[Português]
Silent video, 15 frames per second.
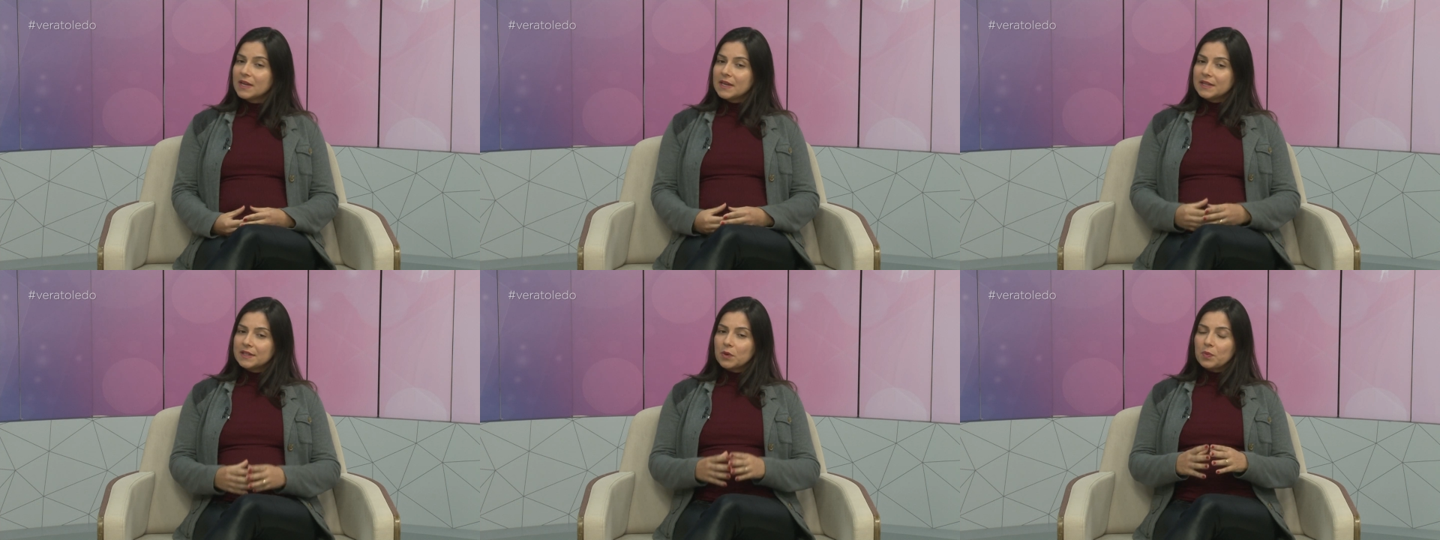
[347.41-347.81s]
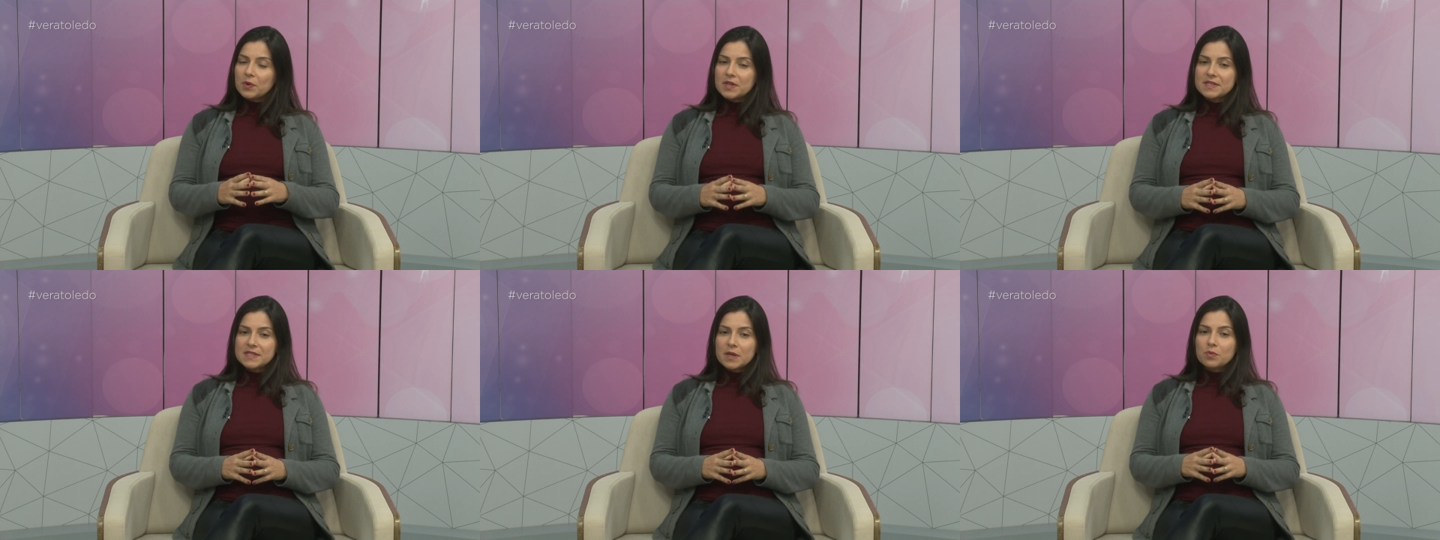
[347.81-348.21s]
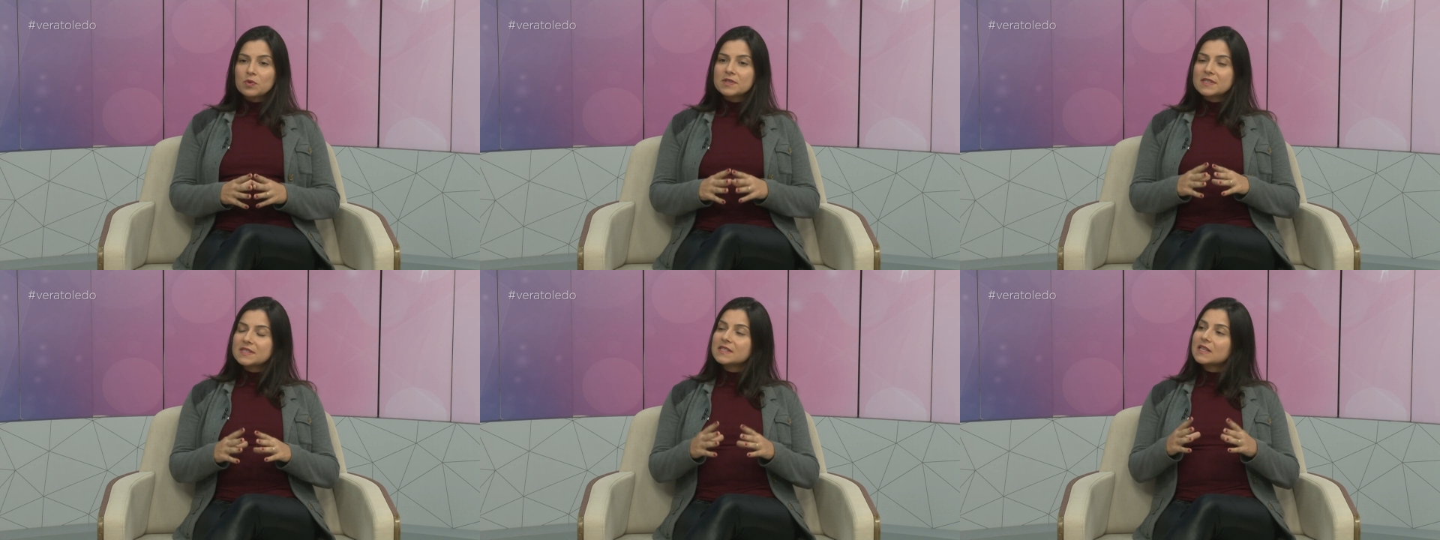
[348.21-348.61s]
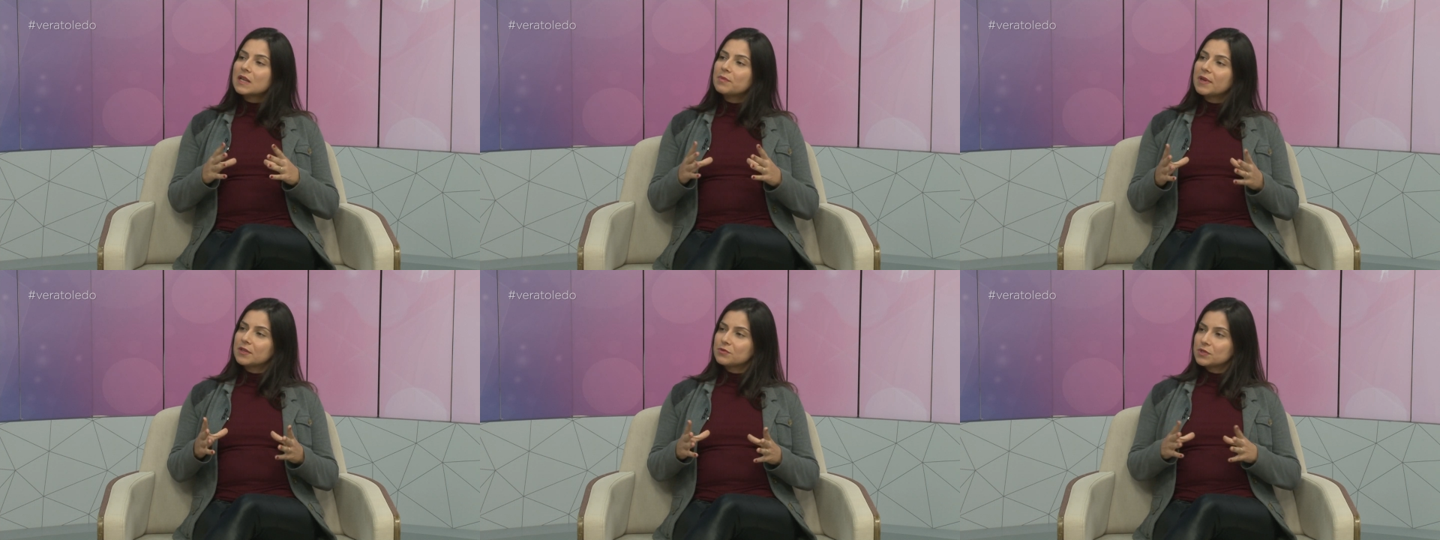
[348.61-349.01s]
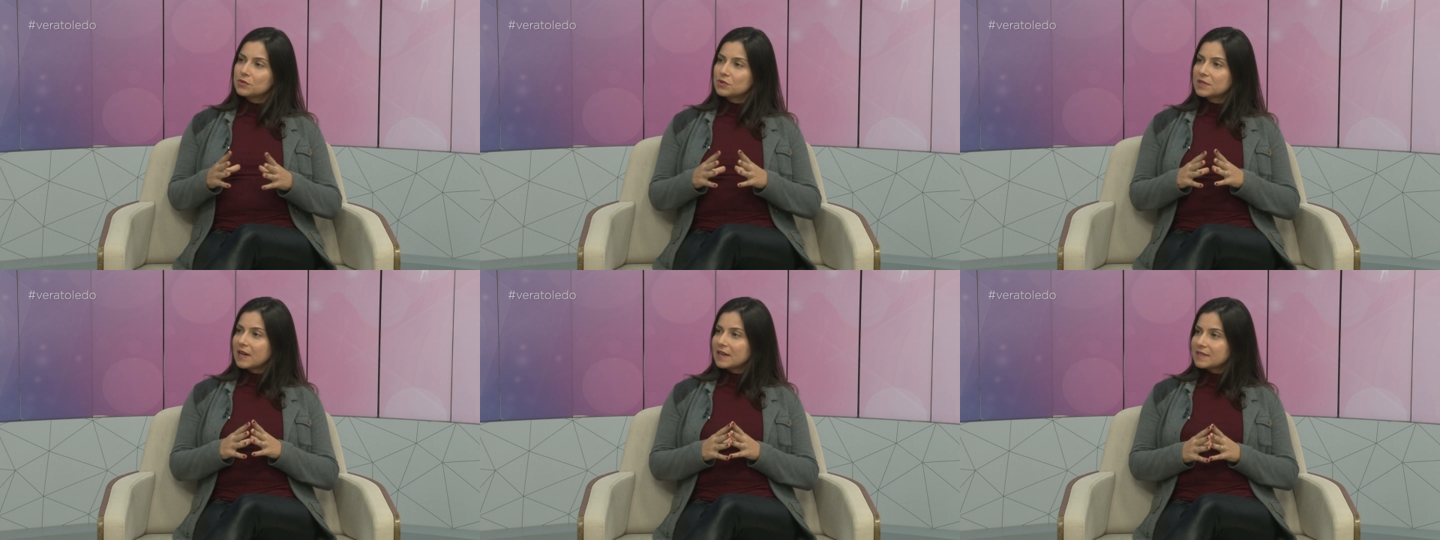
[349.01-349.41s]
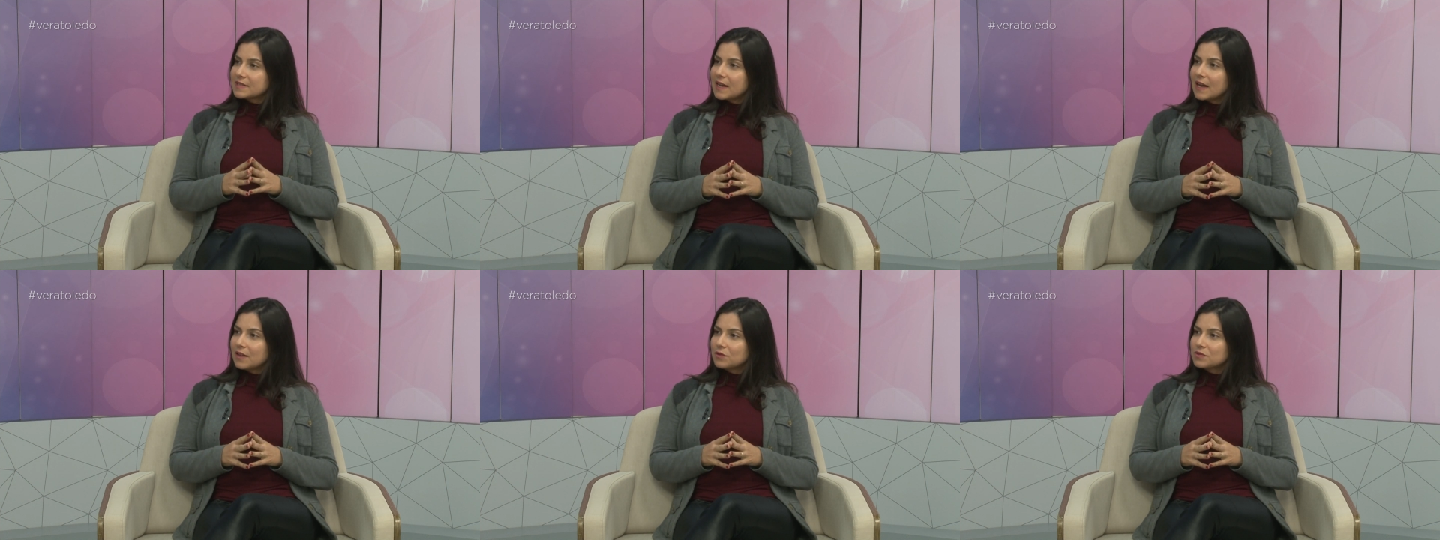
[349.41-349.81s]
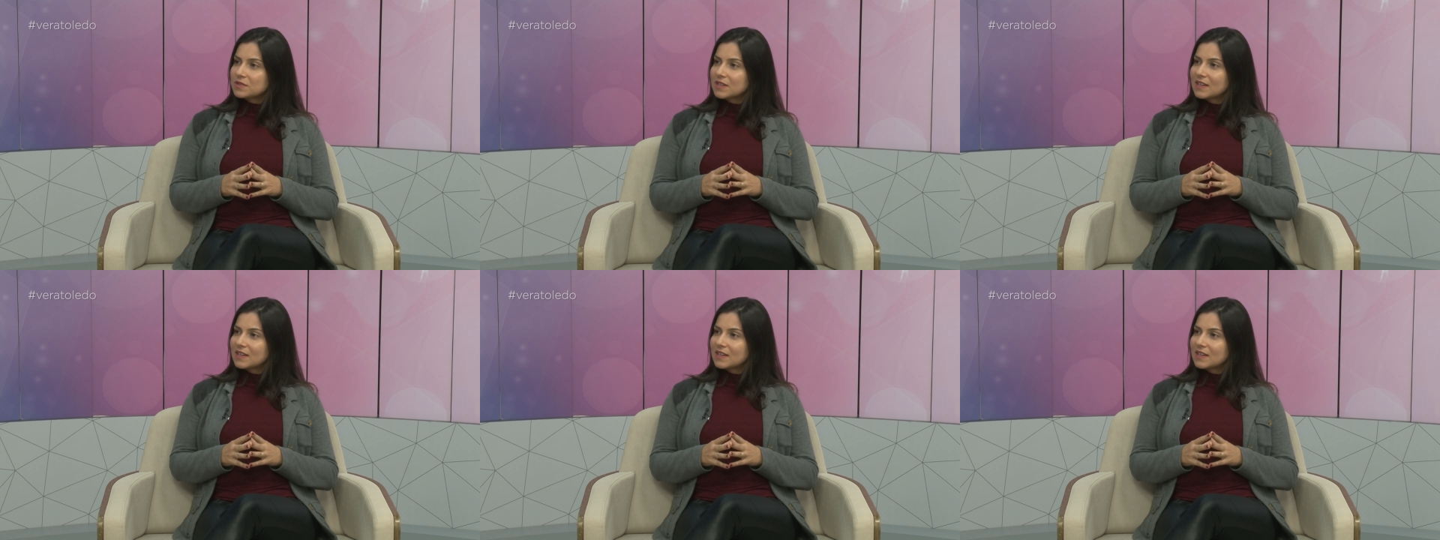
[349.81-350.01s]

Então, por exemplo, esses alimentos industrializados